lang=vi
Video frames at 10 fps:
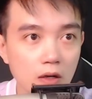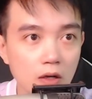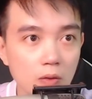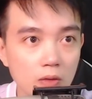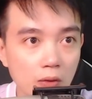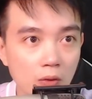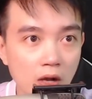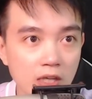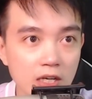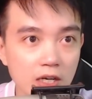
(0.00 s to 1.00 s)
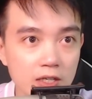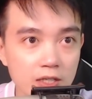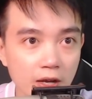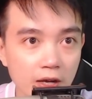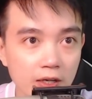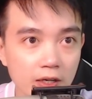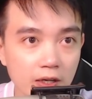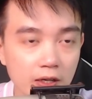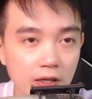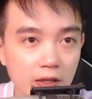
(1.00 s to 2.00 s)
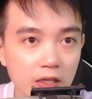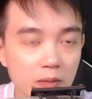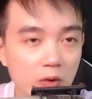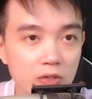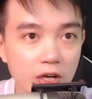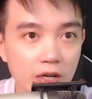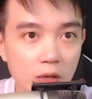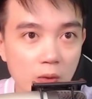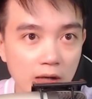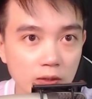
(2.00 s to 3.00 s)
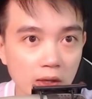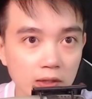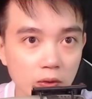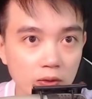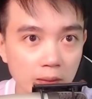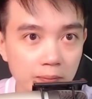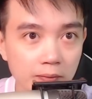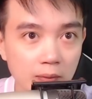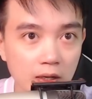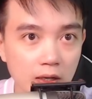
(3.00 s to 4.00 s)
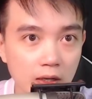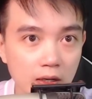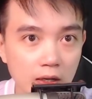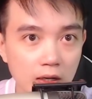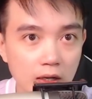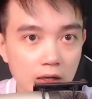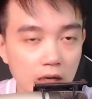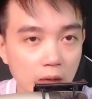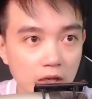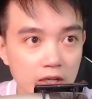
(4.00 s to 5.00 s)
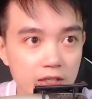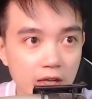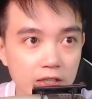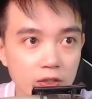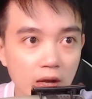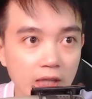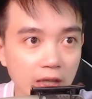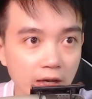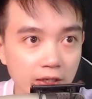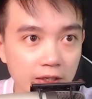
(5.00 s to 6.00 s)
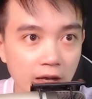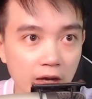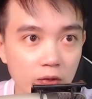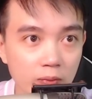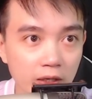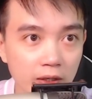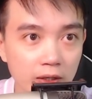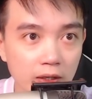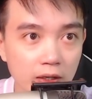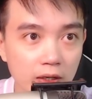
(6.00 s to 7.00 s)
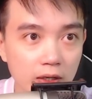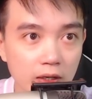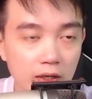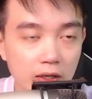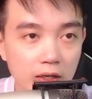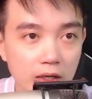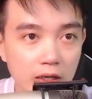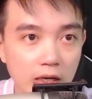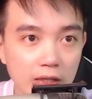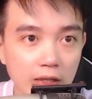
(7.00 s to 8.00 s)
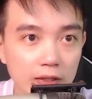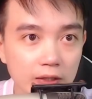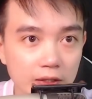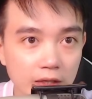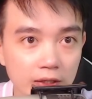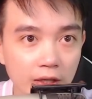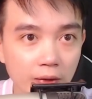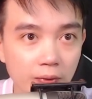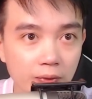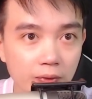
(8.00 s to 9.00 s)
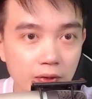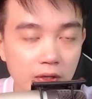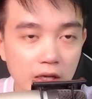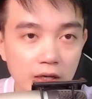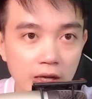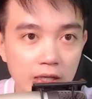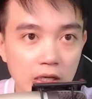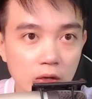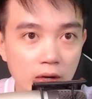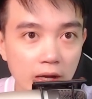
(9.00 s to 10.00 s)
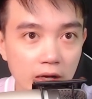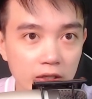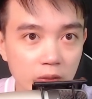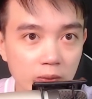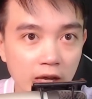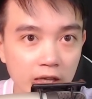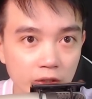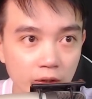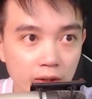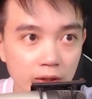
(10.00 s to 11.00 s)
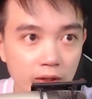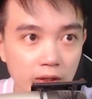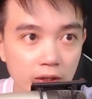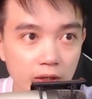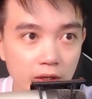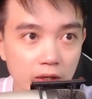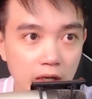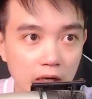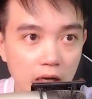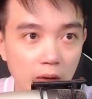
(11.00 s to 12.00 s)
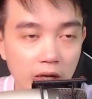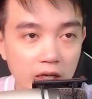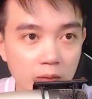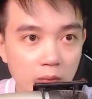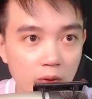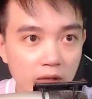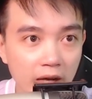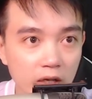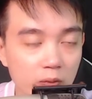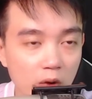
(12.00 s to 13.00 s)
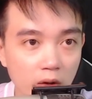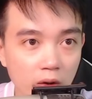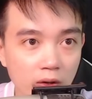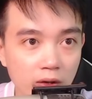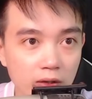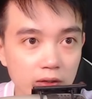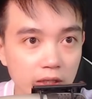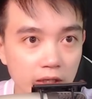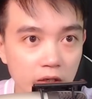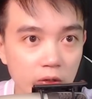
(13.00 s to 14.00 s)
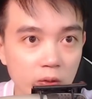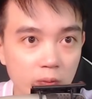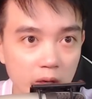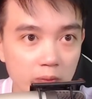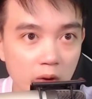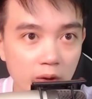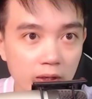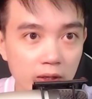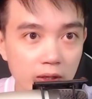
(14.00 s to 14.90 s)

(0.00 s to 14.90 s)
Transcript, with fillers: Lúc lão Hóa ra đến xe thì bầu trời đã hoàn toàn tối tăm. Lão lên xe rồi lái thẳng về nhà của mình. Hai thằng Tư và Thẹo giờ này chắc có lẽ ở trong nhà rồi. Lão nghĩ đến bộ dạng của bọn nó thì có chút bực bội.